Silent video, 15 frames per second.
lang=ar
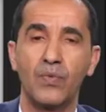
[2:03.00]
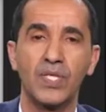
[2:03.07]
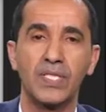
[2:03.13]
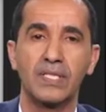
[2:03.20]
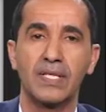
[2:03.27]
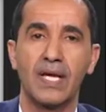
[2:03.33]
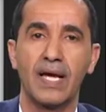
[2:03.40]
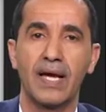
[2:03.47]

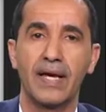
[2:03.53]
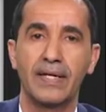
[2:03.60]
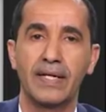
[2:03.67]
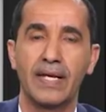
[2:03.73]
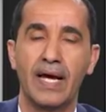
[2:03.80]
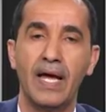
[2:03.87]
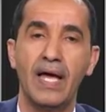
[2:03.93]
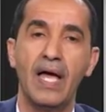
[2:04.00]

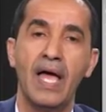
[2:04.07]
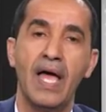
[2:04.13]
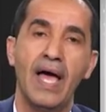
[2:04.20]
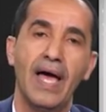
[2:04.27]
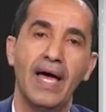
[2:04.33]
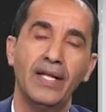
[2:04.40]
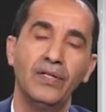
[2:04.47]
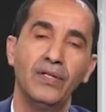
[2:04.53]
والصهاينة
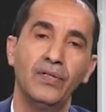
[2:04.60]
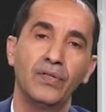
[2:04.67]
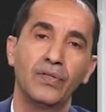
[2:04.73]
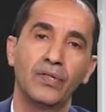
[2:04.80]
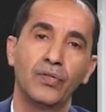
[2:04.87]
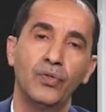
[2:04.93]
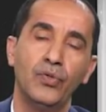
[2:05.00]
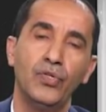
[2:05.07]
أن
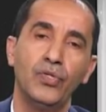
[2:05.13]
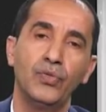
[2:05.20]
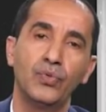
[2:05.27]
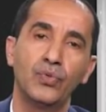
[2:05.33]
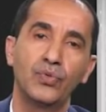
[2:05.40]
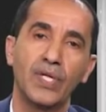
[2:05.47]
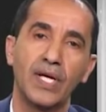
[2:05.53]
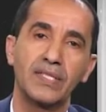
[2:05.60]

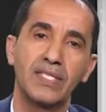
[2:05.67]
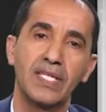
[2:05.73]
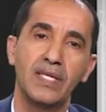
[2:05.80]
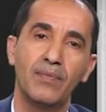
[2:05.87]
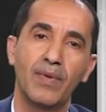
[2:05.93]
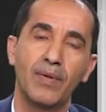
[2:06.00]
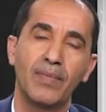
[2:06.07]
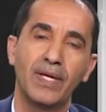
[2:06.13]
يعيدوا
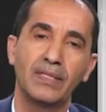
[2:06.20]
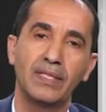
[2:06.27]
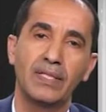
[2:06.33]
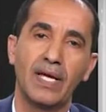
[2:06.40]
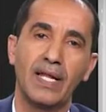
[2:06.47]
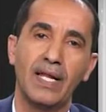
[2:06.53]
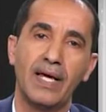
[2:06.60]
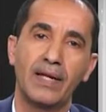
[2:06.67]
تقسيم
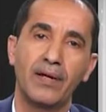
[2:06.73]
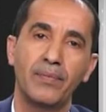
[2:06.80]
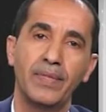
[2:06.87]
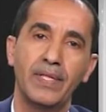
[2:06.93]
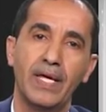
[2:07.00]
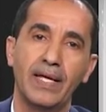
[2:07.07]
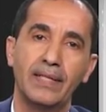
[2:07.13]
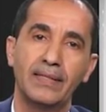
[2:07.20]
المنطقة
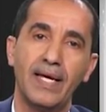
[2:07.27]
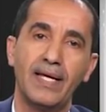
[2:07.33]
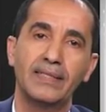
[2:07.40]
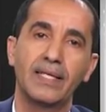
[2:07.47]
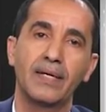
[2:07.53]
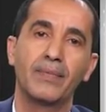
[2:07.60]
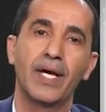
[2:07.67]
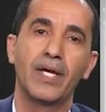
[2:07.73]
العربية
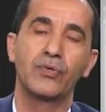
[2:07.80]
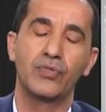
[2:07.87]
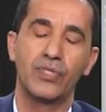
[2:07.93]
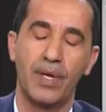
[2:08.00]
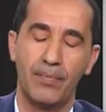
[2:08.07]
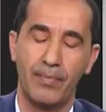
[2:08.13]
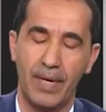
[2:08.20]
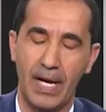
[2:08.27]
تحت ما
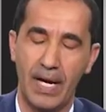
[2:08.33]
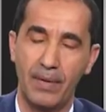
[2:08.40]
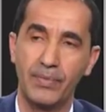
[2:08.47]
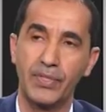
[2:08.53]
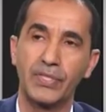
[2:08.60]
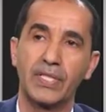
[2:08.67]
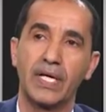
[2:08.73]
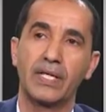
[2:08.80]
يسمى
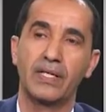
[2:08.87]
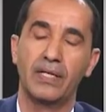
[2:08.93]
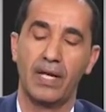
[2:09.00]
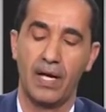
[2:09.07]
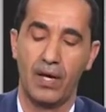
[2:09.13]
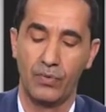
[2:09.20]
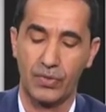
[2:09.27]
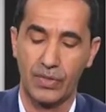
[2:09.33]
بالشرق
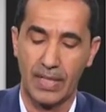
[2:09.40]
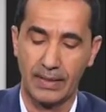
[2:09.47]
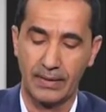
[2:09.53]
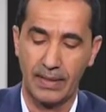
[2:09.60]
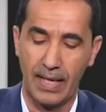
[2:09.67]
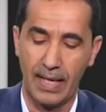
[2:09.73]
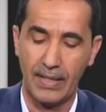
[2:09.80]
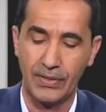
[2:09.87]

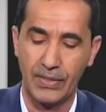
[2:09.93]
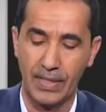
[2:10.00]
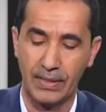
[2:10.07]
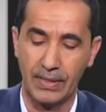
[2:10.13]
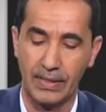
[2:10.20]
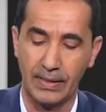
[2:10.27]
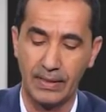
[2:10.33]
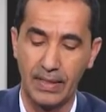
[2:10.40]
الأوسط
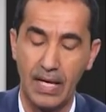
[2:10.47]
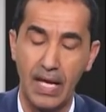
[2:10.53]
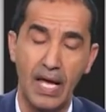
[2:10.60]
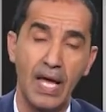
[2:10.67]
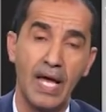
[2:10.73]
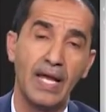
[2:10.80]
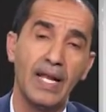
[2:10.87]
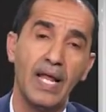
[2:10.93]
الجديد
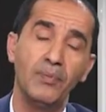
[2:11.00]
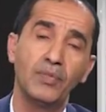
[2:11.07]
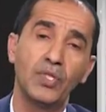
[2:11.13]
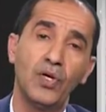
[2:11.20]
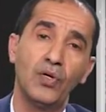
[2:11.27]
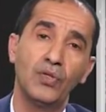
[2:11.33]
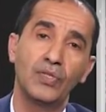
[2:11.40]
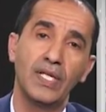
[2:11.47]
لم
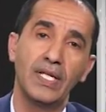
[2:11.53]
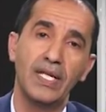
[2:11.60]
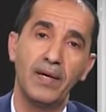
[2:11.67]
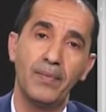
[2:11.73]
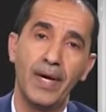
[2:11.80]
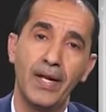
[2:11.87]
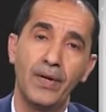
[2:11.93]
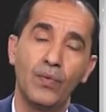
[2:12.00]
تعد
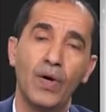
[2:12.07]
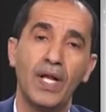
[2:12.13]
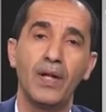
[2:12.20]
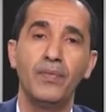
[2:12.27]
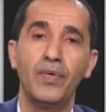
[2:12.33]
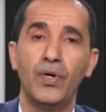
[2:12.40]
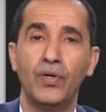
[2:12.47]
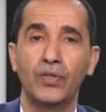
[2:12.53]
اليمن
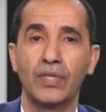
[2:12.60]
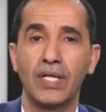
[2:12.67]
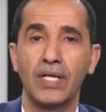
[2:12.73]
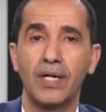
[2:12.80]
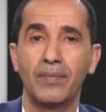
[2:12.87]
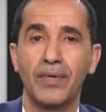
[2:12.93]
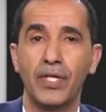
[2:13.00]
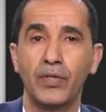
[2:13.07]
ولم يعد
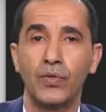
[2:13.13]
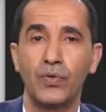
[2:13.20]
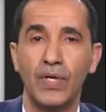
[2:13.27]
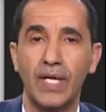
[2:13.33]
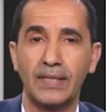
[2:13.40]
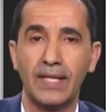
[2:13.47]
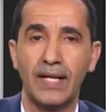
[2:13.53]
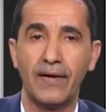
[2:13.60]

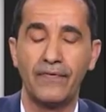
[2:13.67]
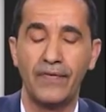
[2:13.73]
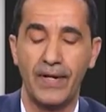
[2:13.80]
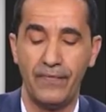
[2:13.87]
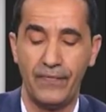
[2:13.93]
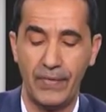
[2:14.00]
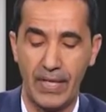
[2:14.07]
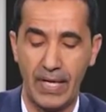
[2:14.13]
اليمنيون
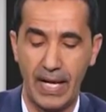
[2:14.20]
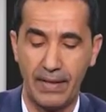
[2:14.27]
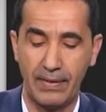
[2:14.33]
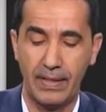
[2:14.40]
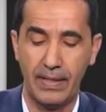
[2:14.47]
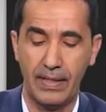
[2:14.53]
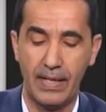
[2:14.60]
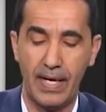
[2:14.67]
طرفا في
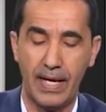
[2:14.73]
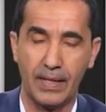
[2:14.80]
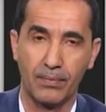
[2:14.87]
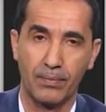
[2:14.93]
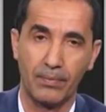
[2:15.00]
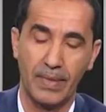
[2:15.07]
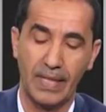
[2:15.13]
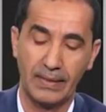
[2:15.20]
هذه
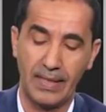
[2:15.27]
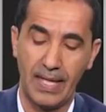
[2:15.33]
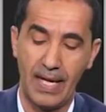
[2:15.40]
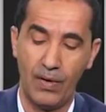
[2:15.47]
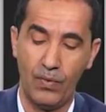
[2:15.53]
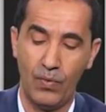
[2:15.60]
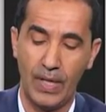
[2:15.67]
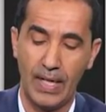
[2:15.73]
الحرب بل
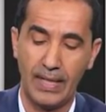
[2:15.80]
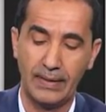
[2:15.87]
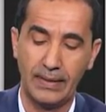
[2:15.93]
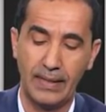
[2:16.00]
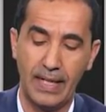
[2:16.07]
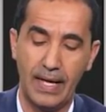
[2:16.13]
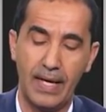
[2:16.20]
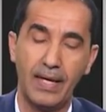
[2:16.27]
تحولت
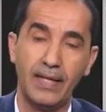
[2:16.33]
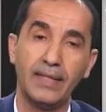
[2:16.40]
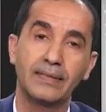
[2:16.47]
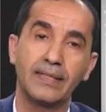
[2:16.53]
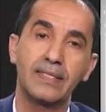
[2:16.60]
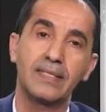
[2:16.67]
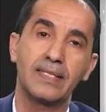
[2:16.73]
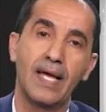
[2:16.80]
إلى
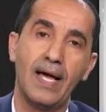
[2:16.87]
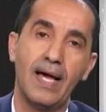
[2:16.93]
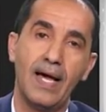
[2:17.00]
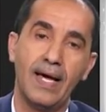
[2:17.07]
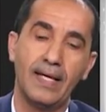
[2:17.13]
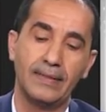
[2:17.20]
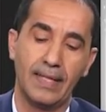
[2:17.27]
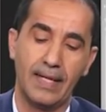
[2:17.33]
إحدى
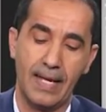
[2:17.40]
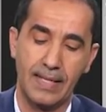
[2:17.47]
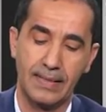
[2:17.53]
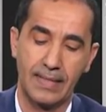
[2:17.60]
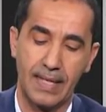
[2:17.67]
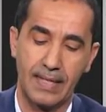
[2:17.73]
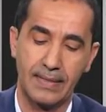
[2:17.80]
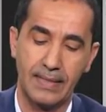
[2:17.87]
الساحات
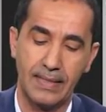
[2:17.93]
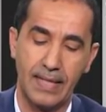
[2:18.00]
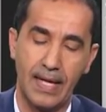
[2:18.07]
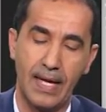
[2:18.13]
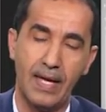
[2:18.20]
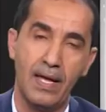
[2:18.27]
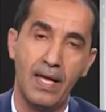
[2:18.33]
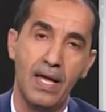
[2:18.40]
الأساسية